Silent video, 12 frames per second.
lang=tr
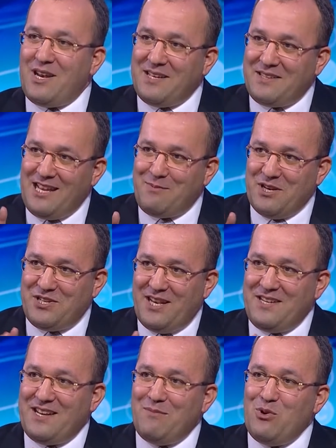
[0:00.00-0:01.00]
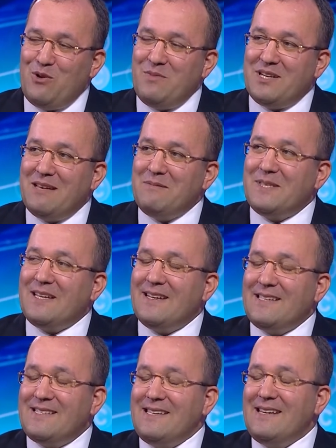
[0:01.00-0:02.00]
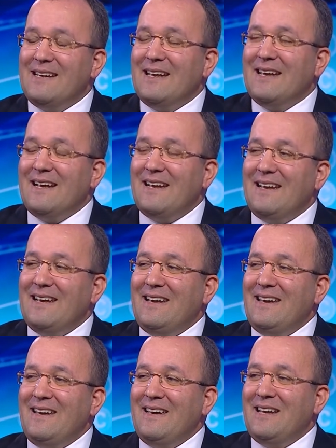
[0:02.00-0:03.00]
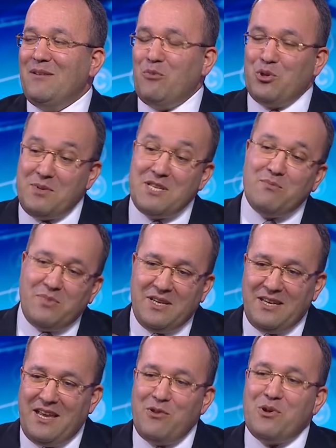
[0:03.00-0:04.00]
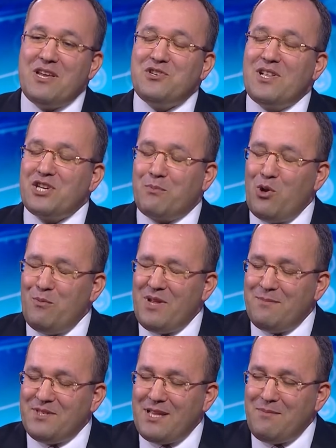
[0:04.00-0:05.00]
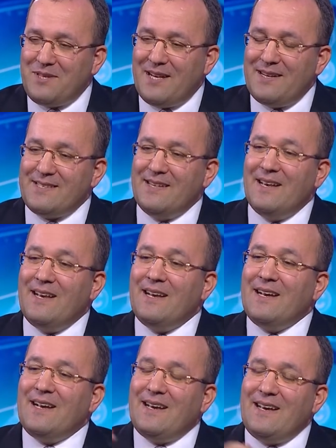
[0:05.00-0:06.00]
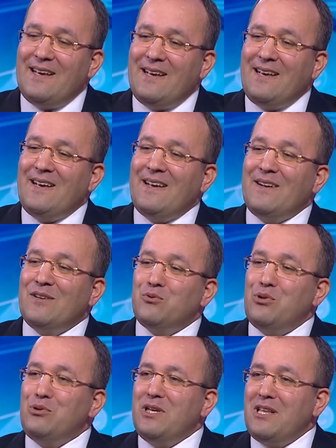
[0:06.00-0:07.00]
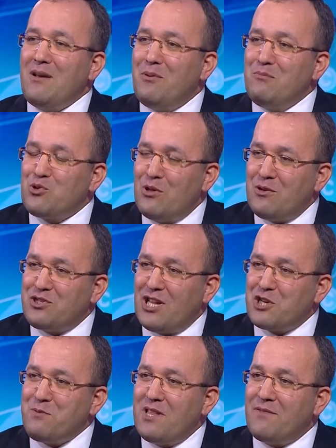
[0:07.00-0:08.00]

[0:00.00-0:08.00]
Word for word: ya da ilk beşe giren bölümlerden bir tanesi. E, o da bizim yeni öğrenci alacak bölümlerimizden bir tanesi. E, Türkiye'de yapılmış olan çalışmalar